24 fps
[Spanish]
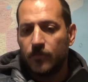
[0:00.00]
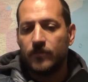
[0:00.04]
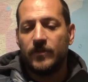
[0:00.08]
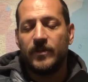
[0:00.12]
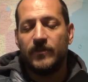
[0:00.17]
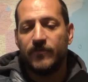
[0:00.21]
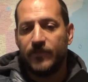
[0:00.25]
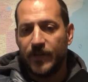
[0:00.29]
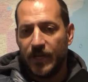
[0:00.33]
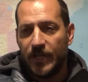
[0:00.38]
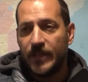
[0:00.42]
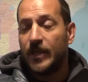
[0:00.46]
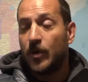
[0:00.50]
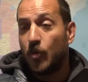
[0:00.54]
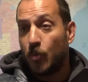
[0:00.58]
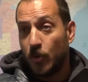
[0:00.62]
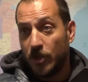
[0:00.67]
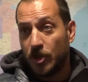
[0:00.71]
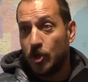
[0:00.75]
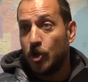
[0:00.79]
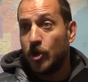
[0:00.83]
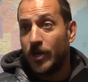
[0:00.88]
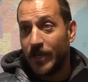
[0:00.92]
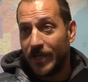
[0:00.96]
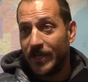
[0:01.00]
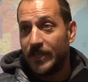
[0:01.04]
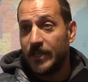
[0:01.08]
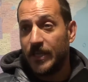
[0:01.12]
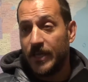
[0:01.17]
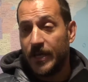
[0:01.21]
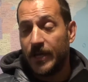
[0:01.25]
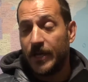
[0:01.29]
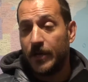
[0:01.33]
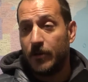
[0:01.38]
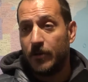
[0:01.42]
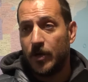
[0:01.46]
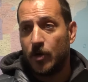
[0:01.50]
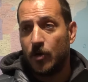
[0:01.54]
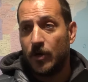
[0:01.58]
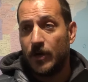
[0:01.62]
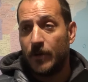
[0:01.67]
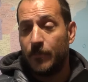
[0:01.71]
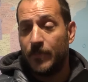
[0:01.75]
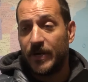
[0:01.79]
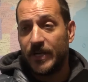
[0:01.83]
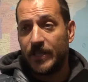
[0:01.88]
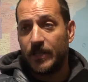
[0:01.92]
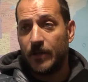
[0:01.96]
diferentes cuestiones que tienen que ver con
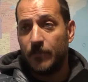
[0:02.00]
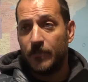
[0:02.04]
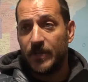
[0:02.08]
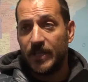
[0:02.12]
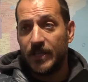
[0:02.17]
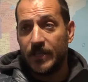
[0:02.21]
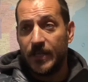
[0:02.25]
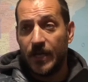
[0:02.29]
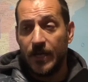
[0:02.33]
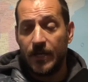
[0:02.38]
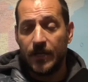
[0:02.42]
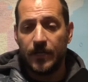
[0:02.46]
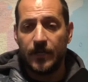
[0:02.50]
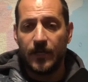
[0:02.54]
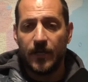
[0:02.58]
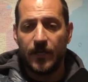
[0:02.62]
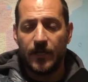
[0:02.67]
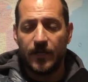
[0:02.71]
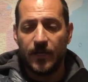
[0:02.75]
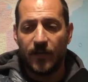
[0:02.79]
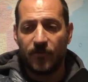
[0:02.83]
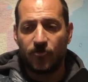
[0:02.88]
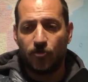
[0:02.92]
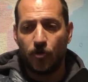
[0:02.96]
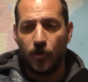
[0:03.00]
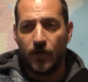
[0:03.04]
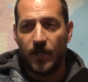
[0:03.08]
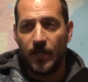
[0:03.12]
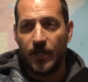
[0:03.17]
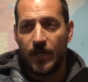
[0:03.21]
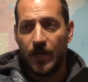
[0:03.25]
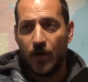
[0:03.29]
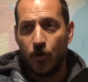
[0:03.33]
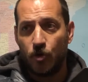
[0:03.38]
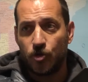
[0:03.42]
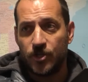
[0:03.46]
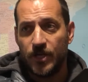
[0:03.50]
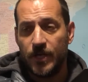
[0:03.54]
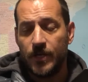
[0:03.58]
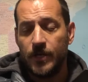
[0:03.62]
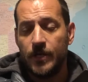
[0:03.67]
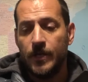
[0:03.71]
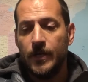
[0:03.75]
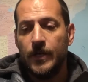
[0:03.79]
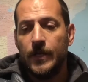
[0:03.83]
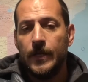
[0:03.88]
la parte ambiental en, la zona de la olla.